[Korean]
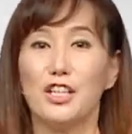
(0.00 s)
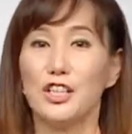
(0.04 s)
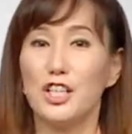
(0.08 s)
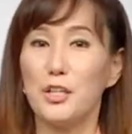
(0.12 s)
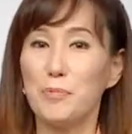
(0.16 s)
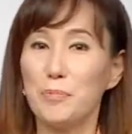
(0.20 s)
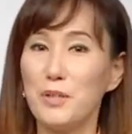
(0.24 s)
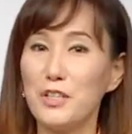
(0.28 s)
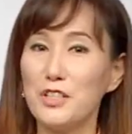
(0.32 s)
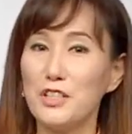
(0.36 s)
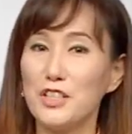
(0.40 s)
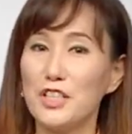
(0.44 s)

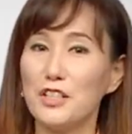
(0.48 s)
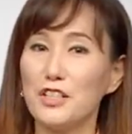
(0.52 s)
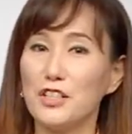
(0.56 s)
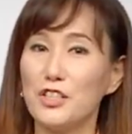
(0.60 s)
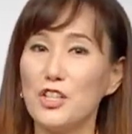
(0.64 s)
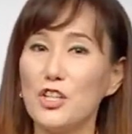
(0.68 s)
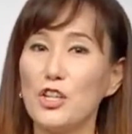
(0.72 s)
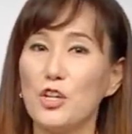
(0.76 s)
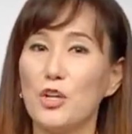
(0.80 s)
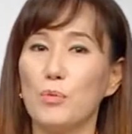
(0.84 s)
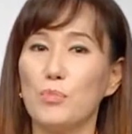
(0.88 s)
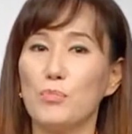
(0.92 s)
첫
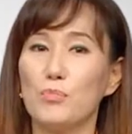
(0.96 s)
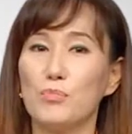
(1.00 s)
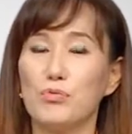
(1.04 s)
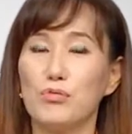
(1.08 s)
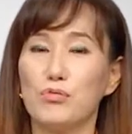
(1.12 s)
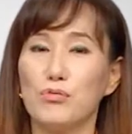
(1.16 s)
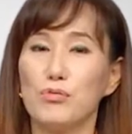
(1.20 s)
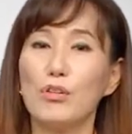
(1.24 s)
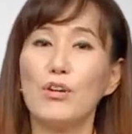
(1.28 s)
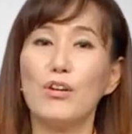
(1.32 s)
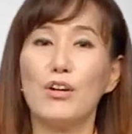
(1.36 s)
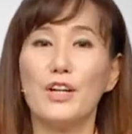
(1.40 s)
번째는요,
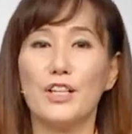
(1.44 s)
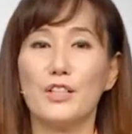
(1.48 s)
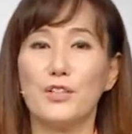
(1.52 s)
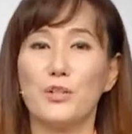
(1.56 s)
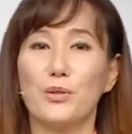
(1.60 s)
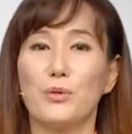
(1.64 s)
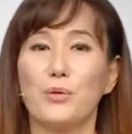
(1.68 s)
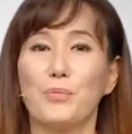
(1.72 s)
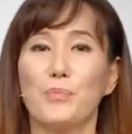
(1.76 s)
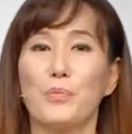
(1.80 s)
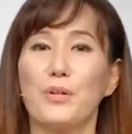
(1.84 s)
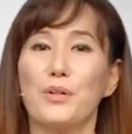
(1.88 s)

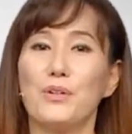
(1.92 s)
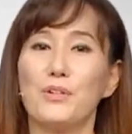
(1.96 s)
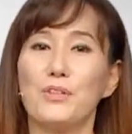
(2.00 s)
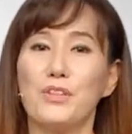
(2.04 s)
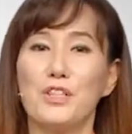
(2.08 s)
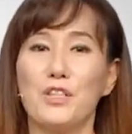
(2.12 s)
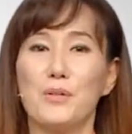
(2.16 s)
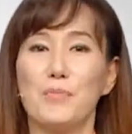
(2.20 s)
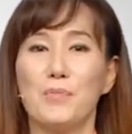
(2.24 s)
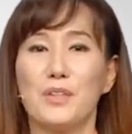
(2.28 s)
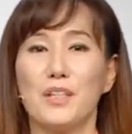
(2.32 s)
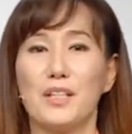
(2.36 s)
불어에서 온
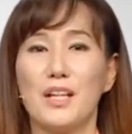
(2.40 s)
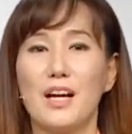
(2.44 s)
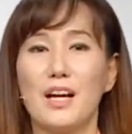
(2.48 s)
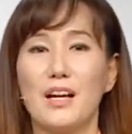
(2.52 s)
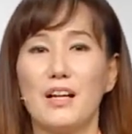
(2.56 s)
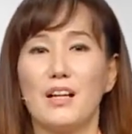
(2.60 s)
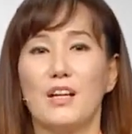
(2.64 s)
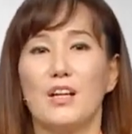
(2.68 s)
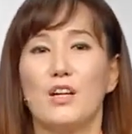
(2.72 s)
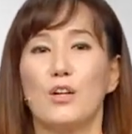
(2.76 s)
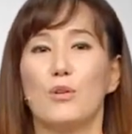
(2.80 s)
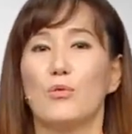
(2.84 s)
표현들입니다.
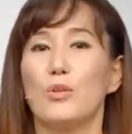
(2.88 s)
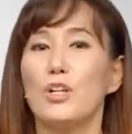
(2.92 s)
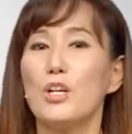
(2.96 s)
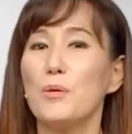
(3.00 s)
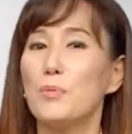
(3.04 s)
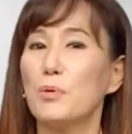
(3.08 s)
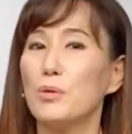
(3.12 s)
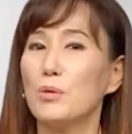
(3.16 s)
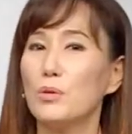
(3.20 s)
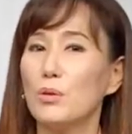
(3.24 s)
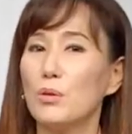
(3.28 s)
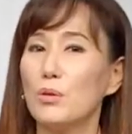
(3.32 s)
우리
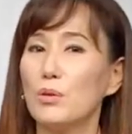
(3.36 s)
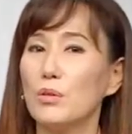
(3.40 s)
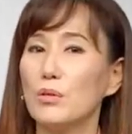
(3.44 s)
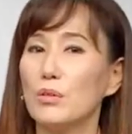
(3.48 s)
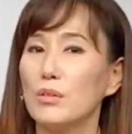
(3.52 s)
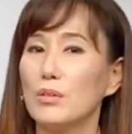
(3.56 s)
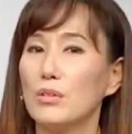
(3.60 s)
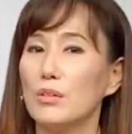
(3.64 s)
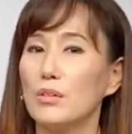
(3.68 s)
보통